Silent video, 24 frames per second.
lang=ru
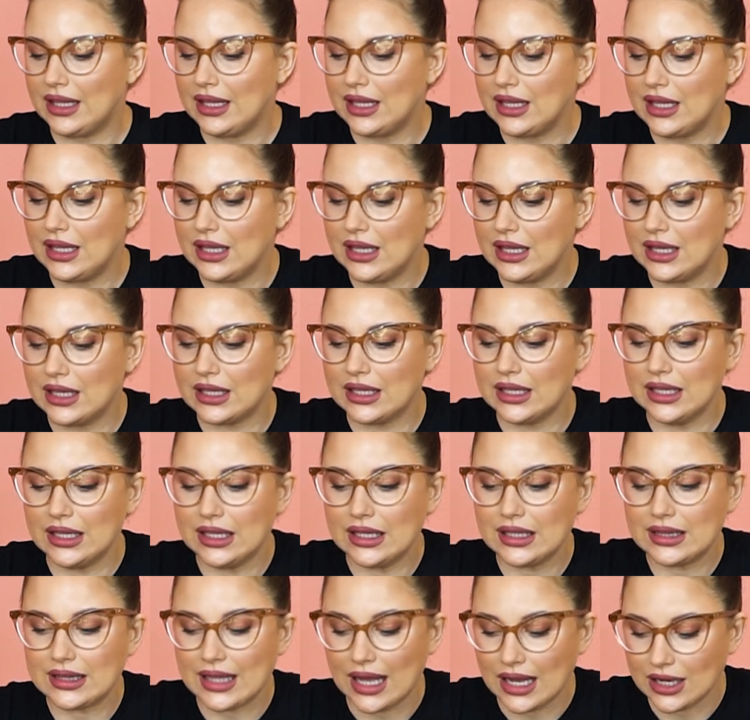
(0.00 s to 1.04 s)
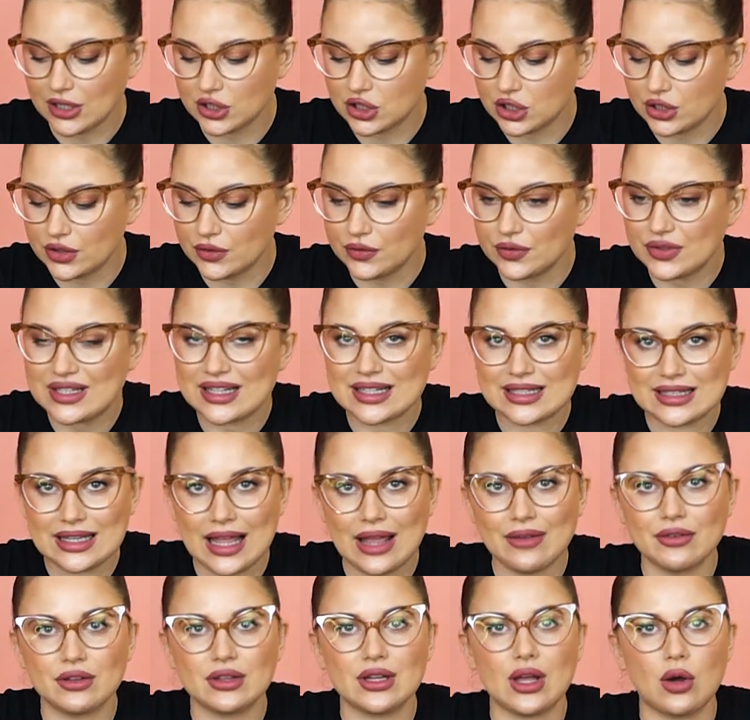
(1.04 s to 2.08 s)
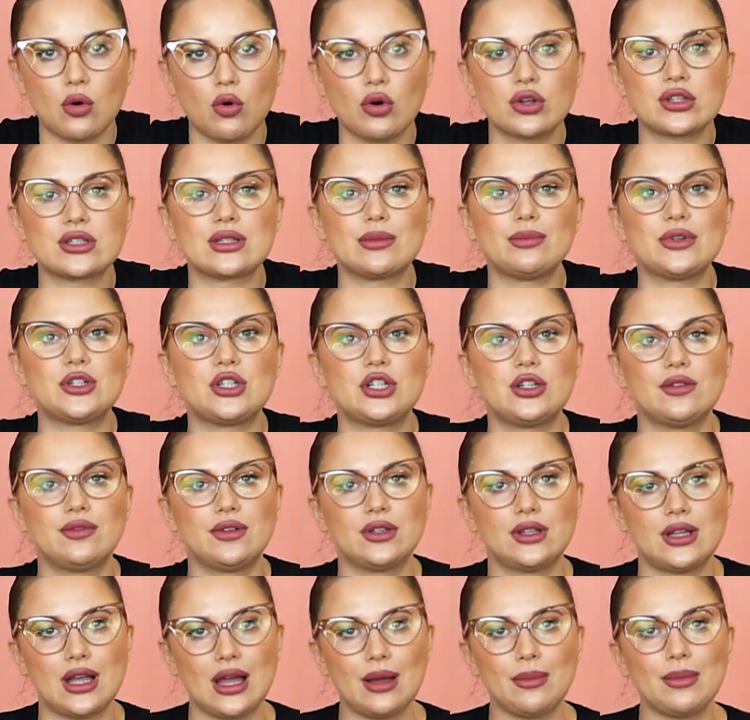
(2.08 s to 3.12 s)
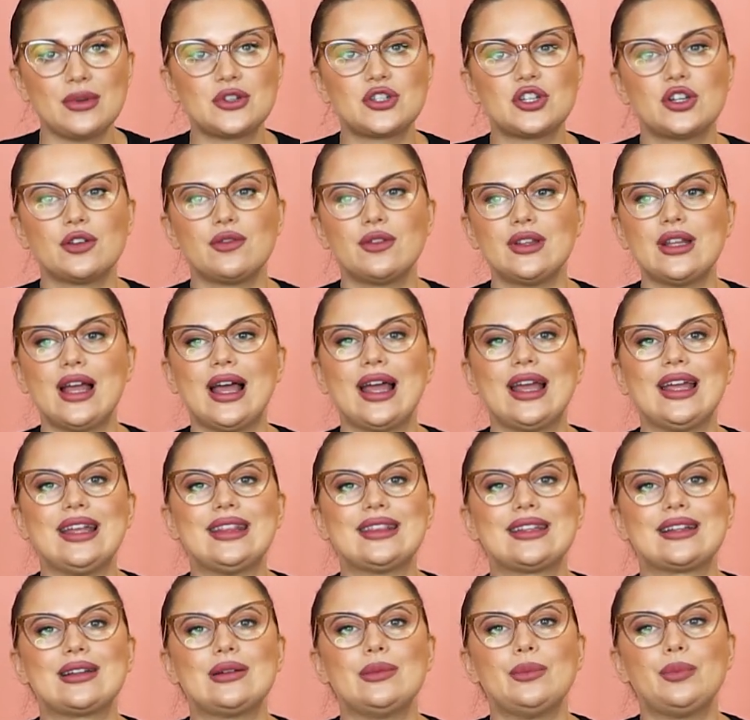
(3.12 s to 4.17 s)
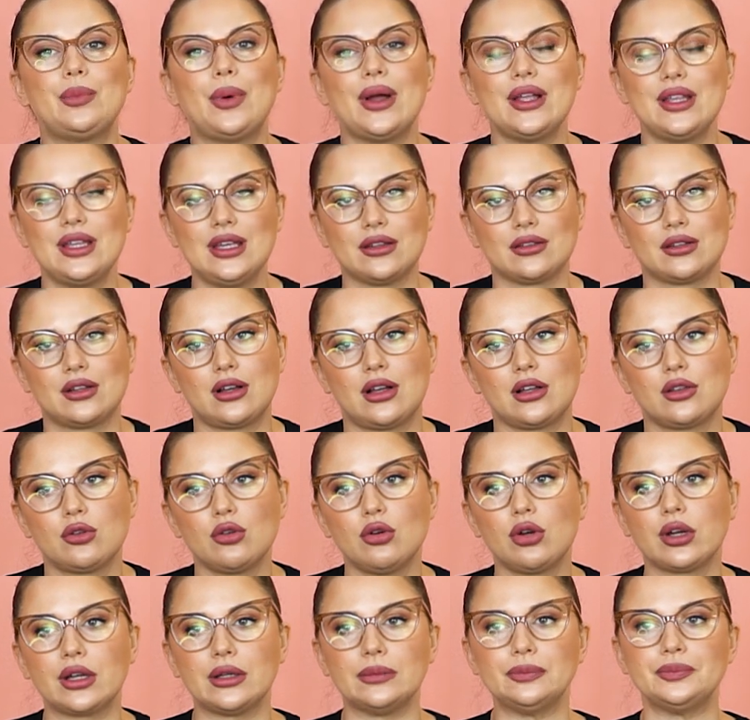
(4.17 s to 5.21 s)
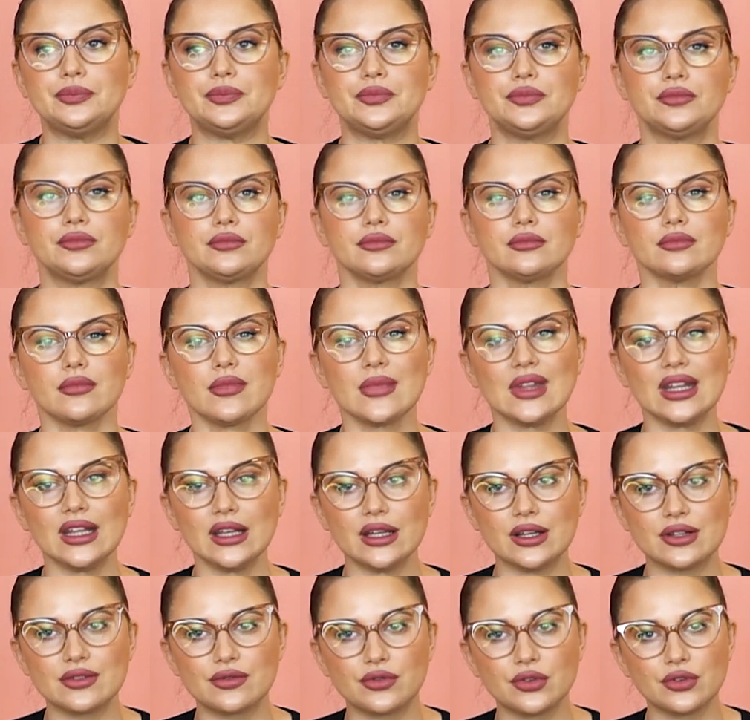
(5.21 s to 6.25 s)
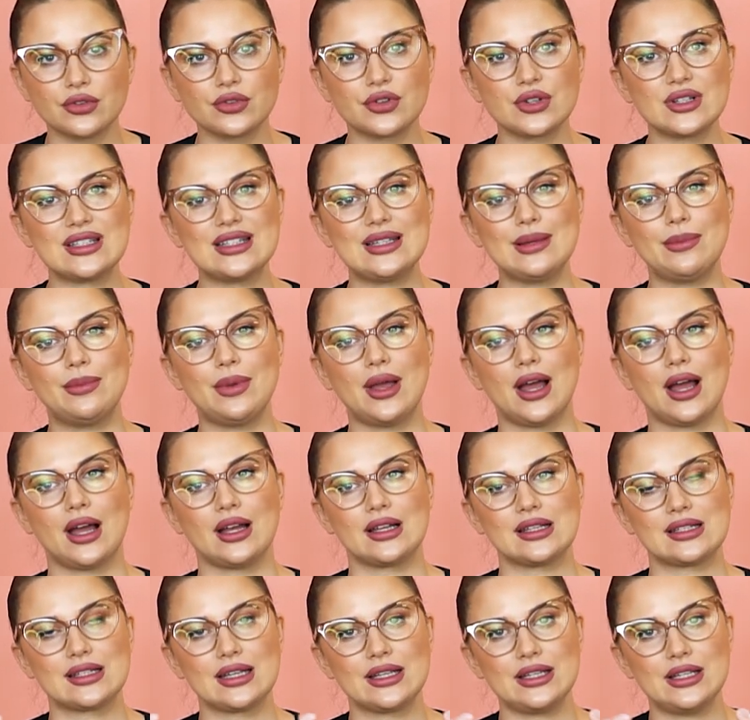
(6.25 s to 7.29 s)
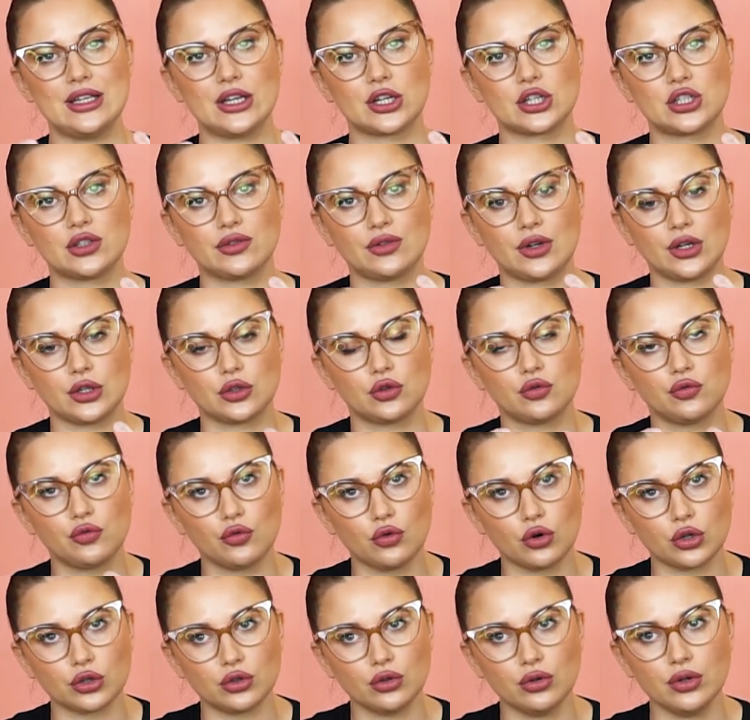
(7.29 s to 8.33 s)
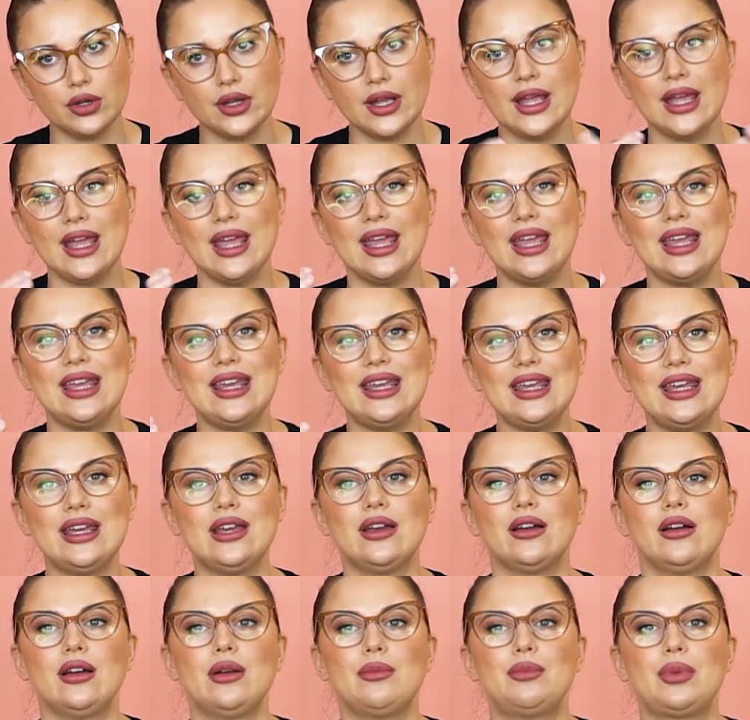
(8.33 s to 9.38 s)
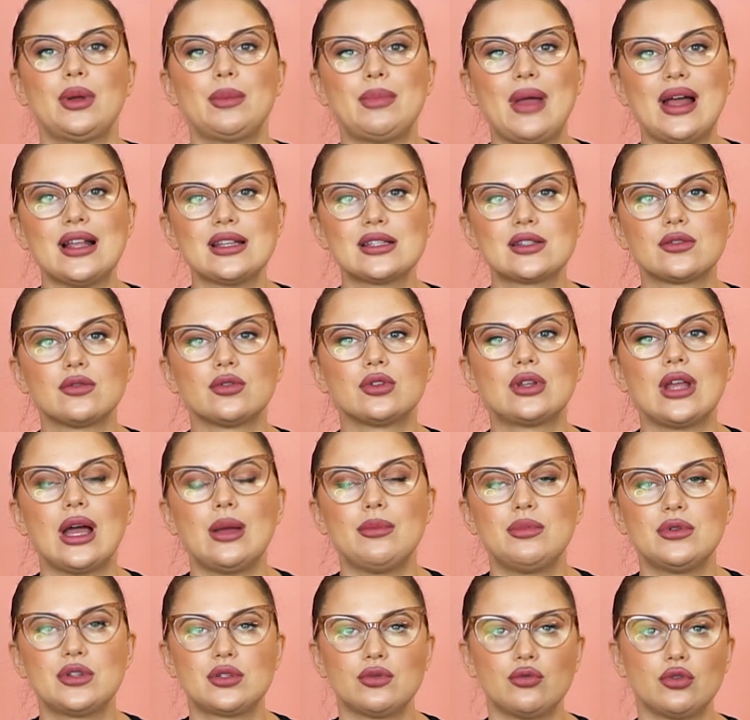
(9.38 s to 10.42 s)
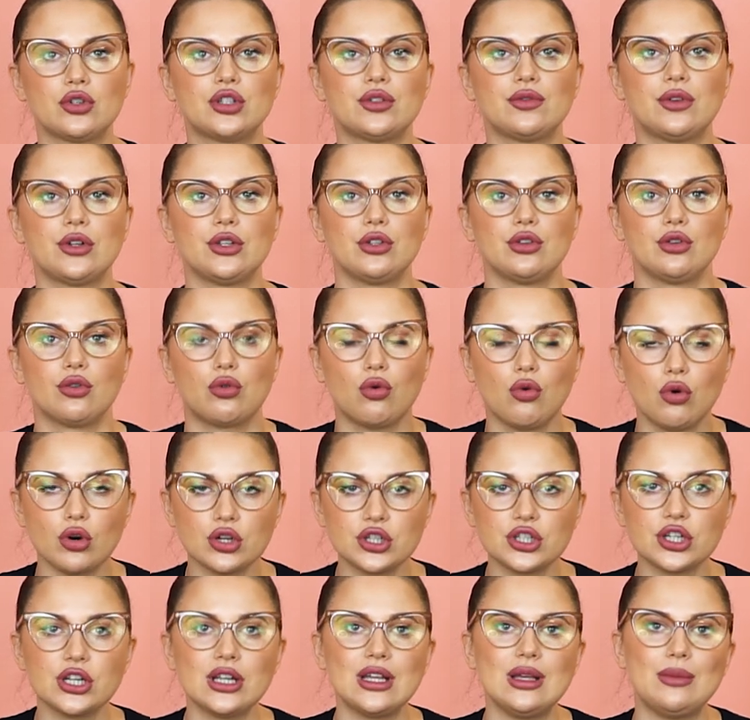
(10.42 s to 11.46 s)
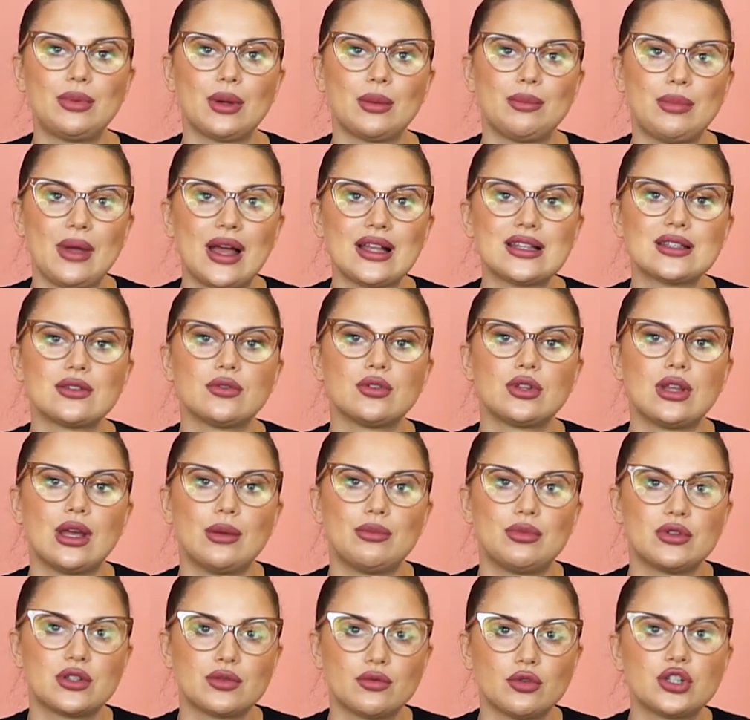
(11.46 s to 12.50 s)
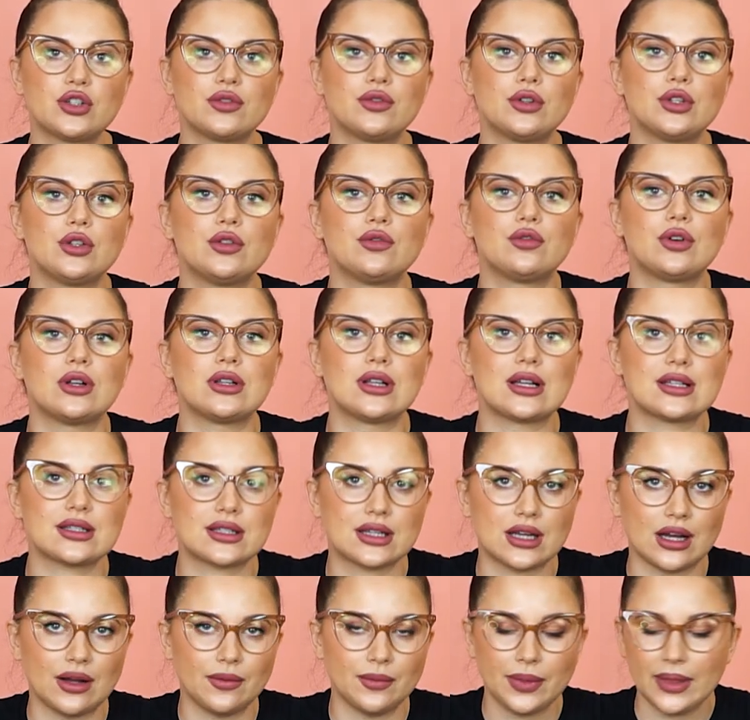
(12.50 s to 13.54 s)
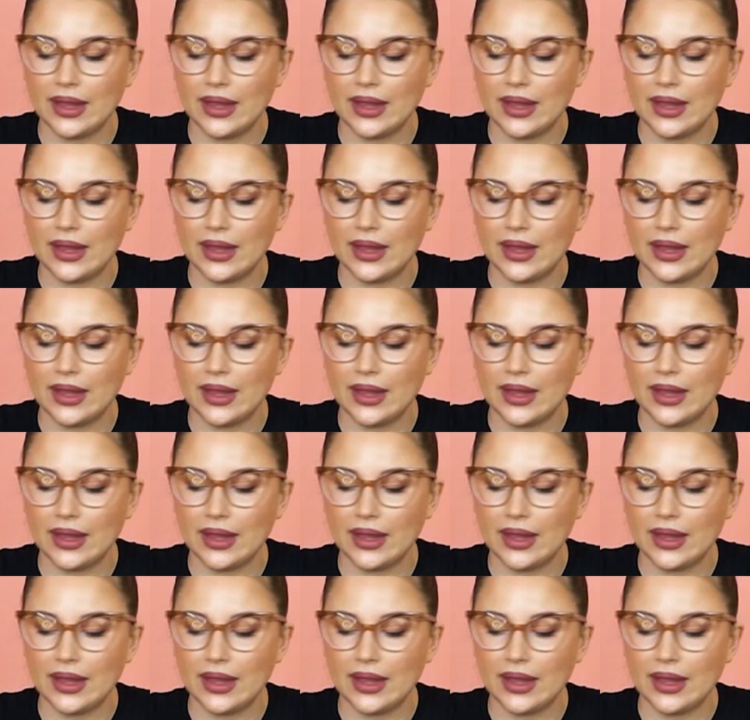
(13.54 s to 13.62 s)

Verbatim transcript: И э, также в составе находится мочевина. Мочевина – это компонент, который себя задерживает воду и э, препятствует обезвоживанию кожи и препятствует обезвоживанию волоска.